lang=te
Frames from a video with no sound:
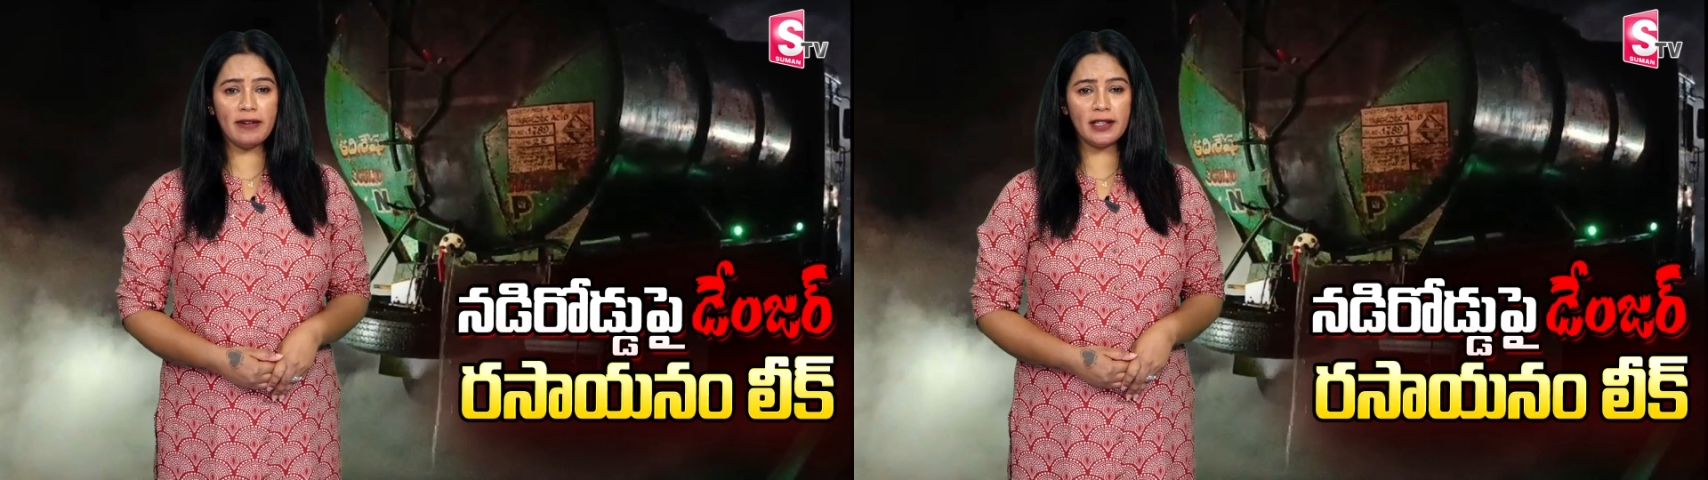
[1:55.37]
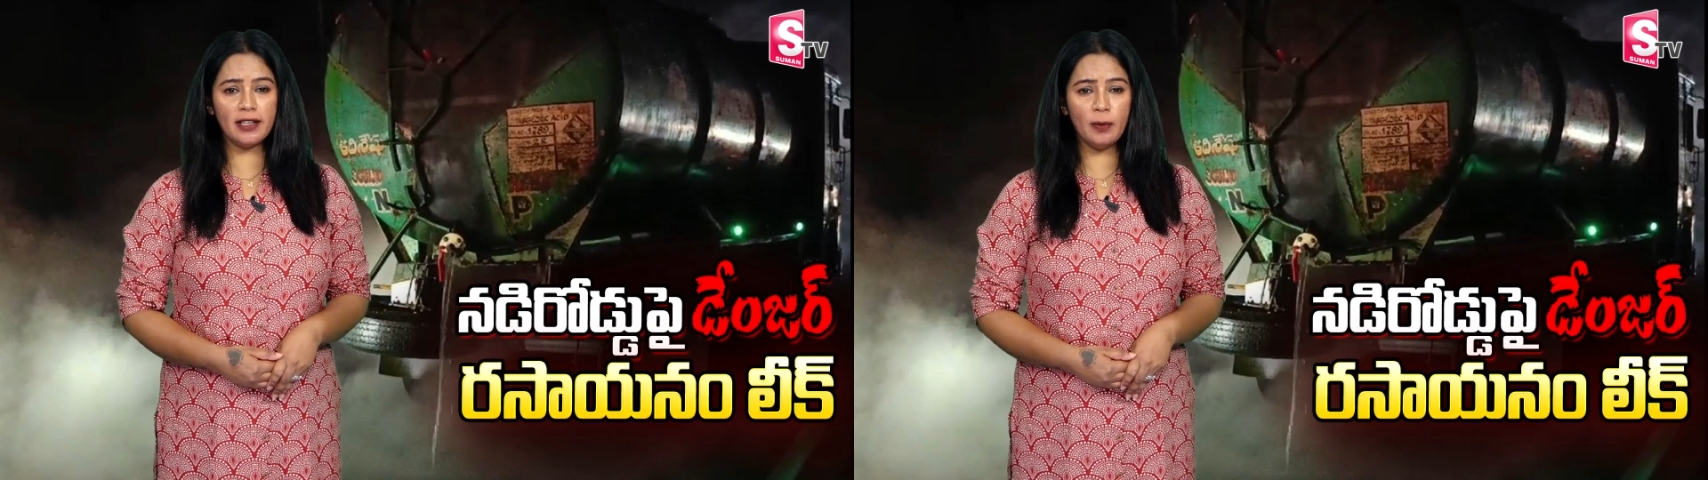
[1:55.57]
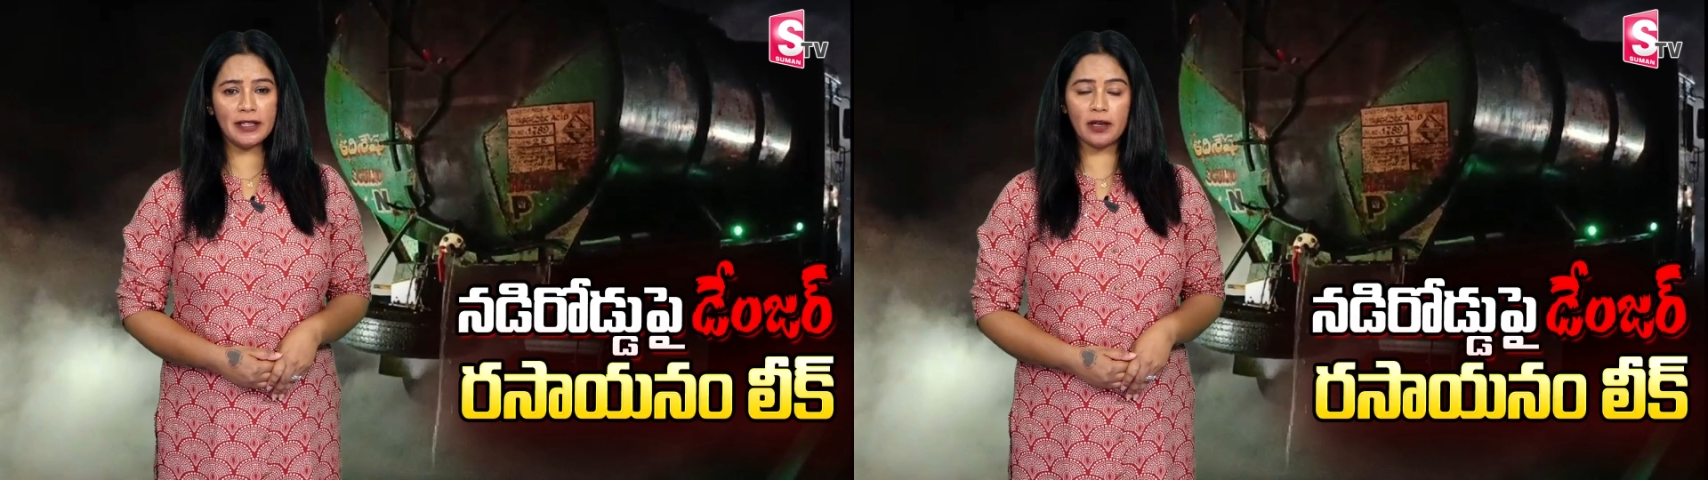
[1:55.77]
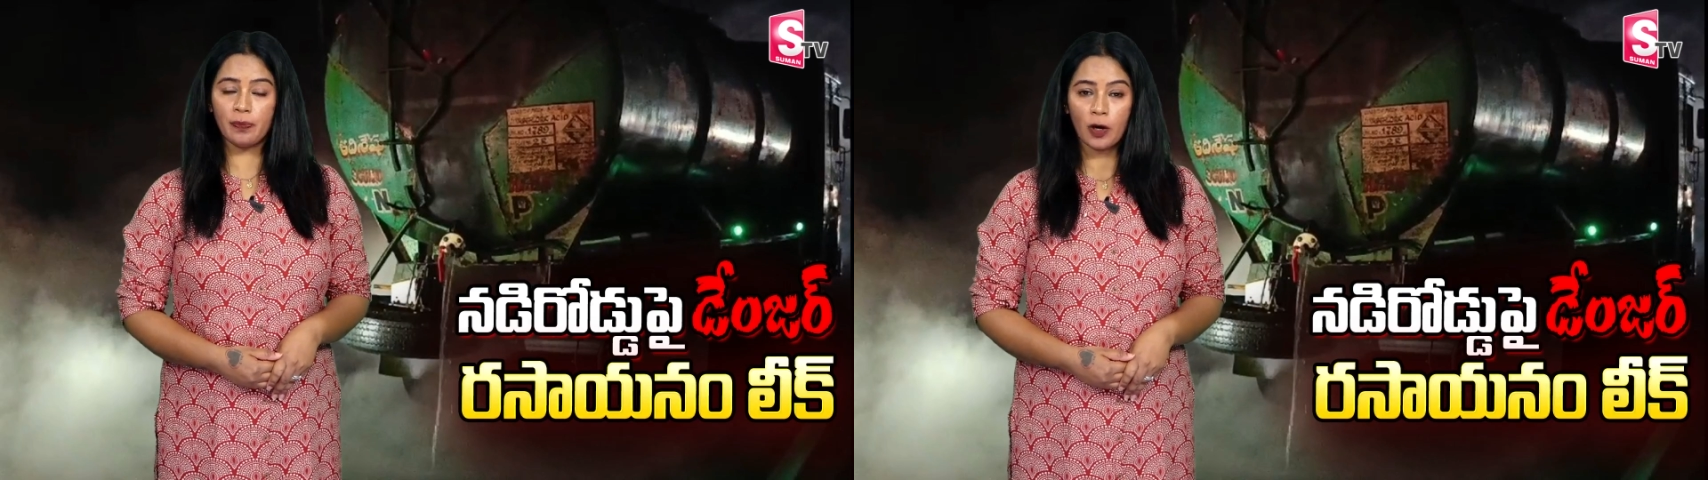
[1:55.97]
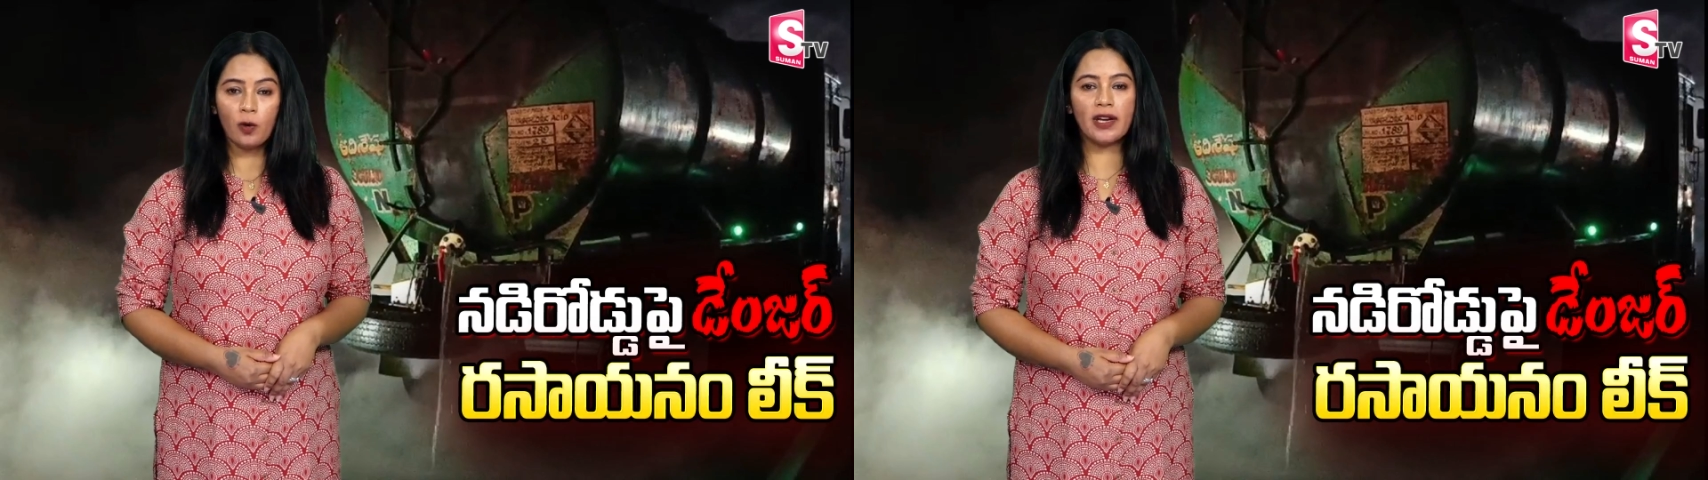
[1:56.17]
వారందరూ మాత్రం
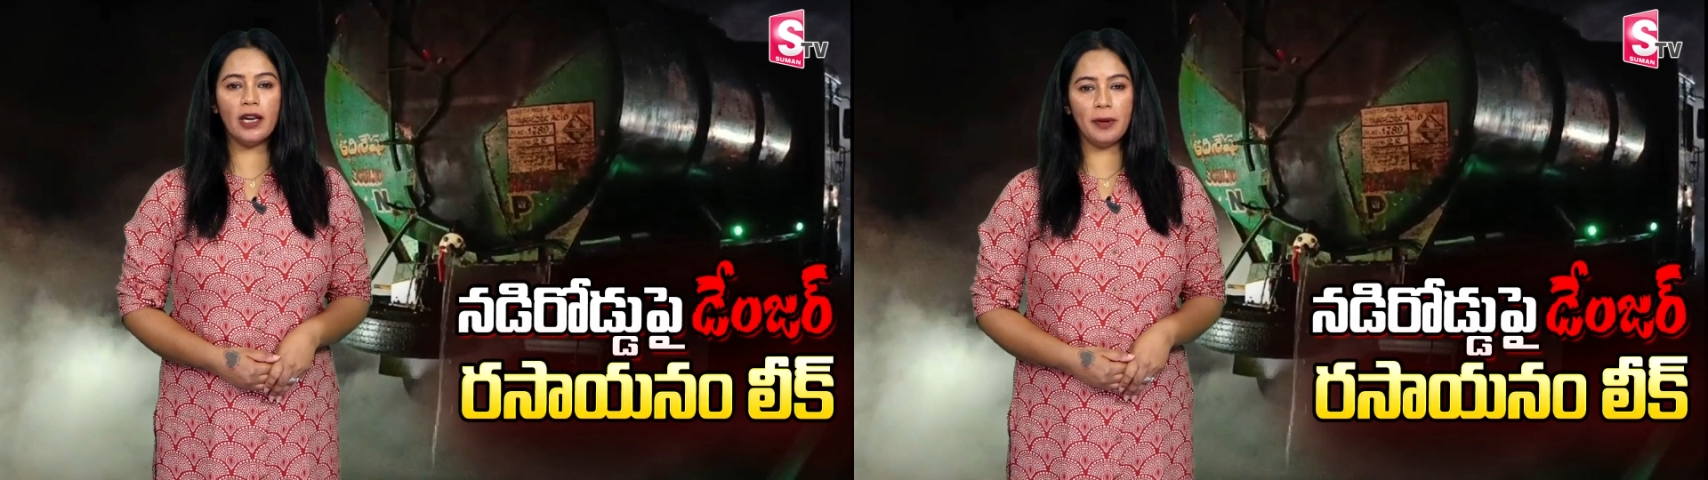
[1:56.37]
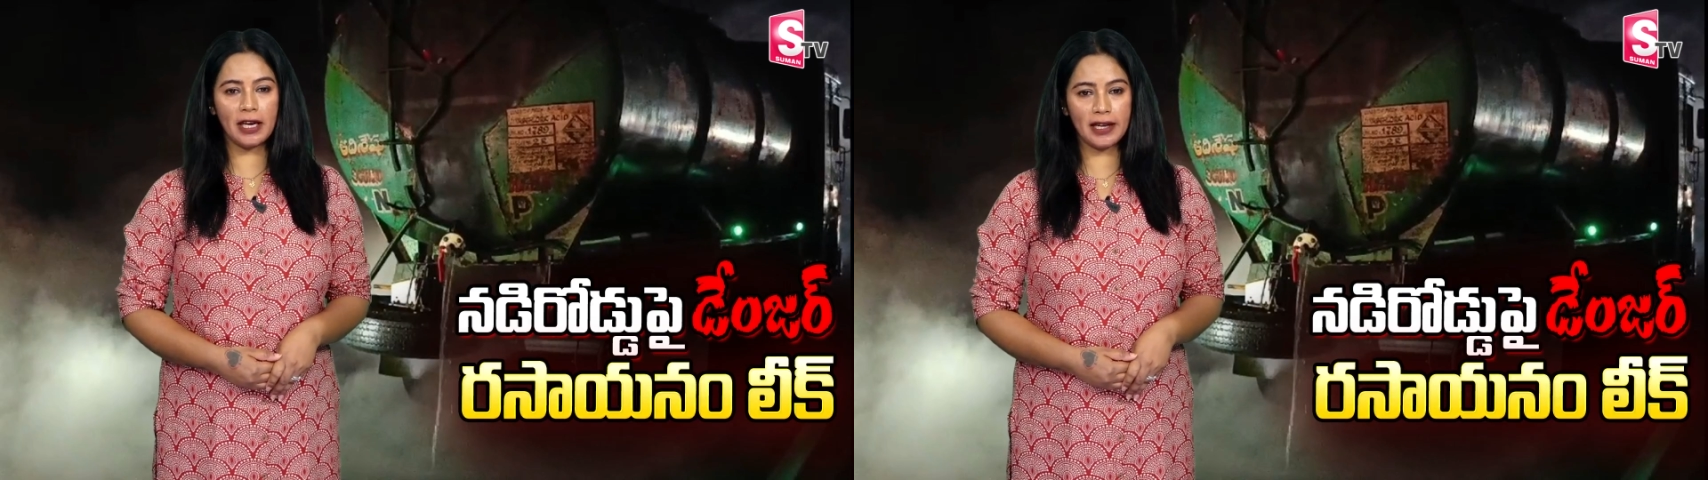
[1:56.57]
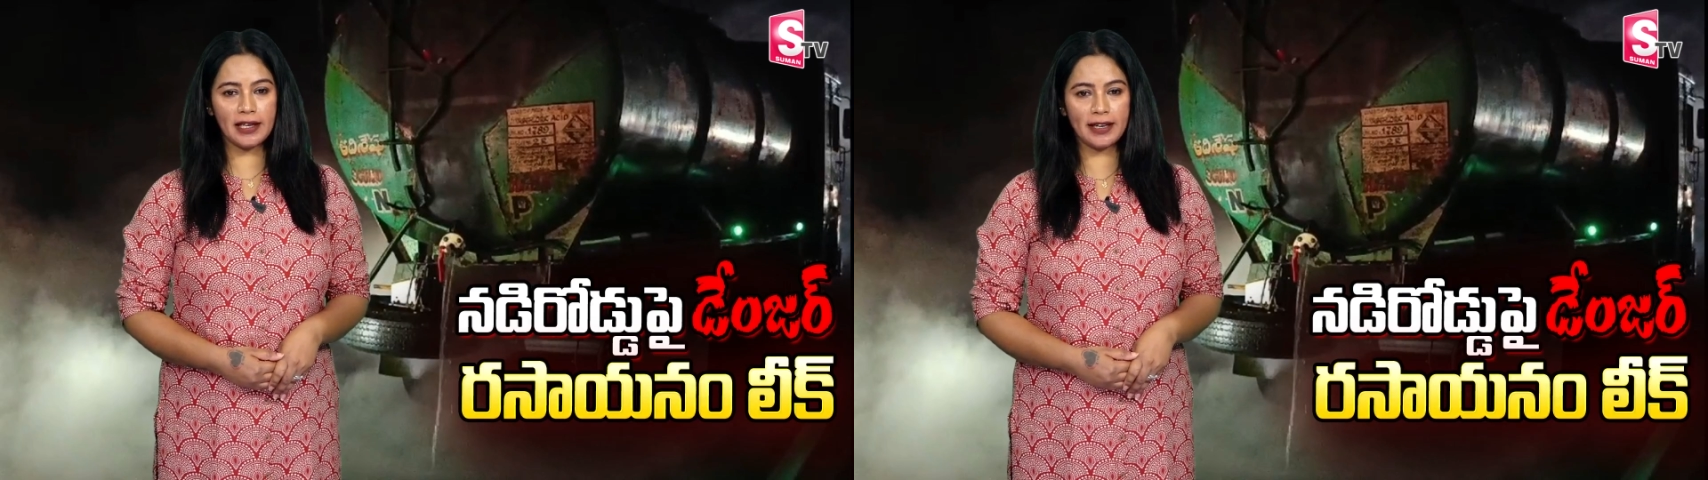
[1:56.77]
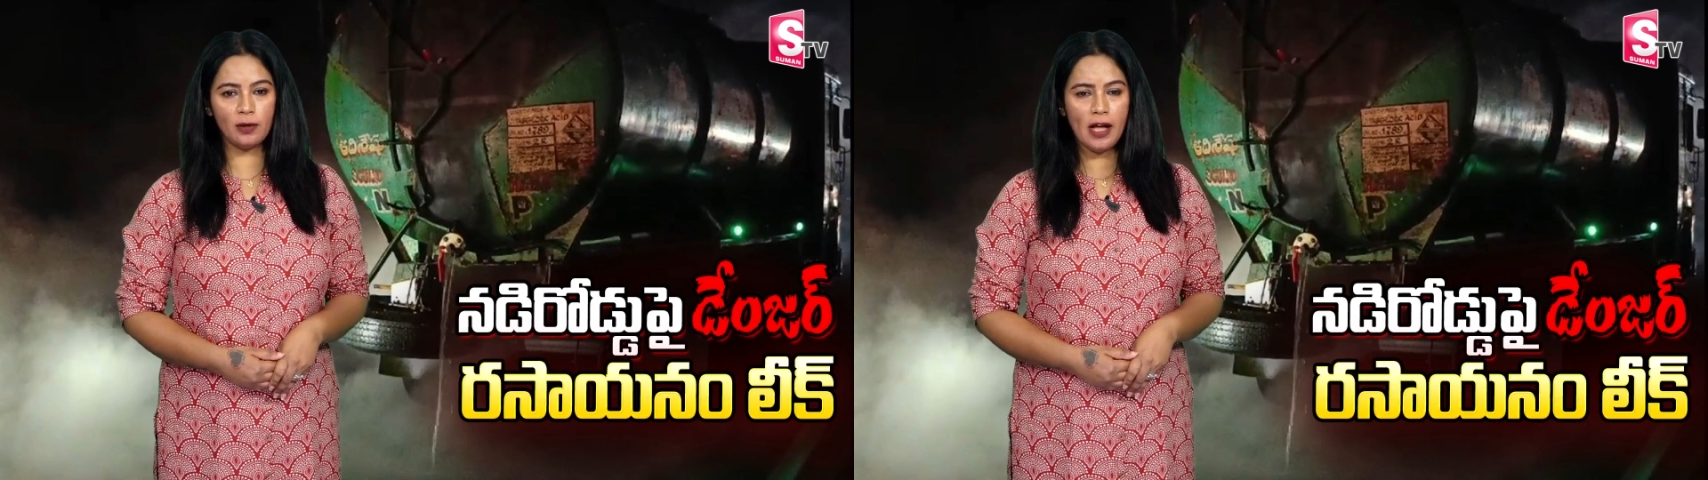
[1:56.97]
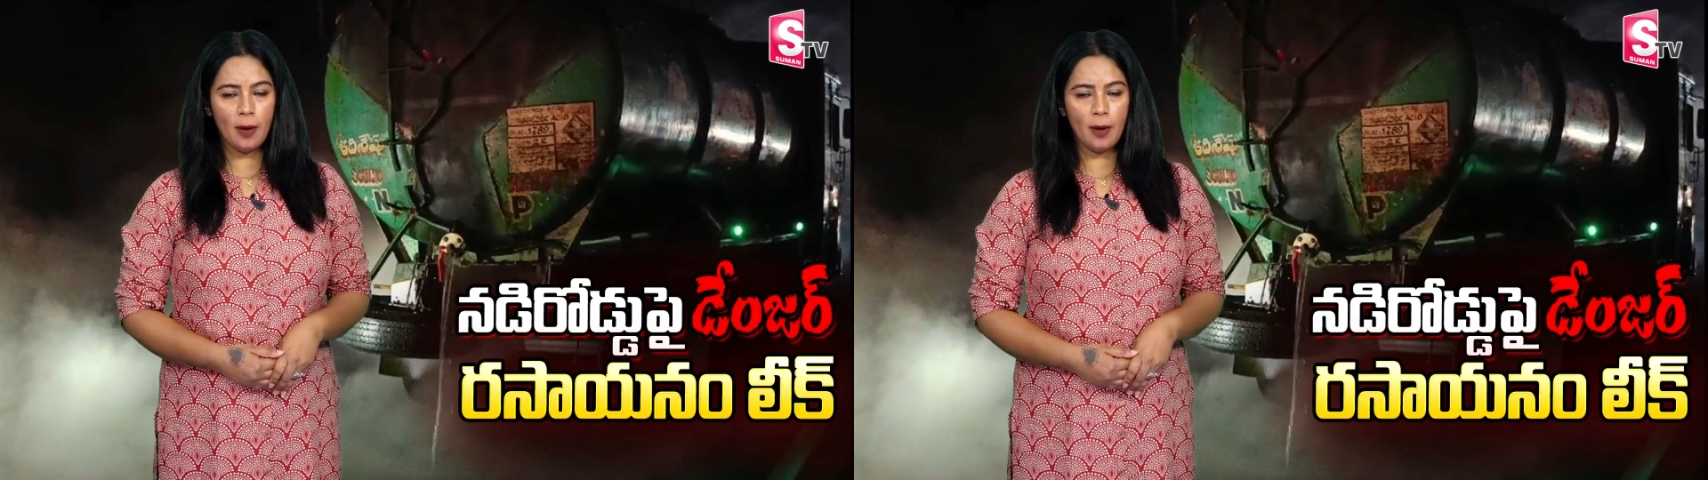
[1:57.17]
ఉక్కిరిబిక్కిరయ్యారు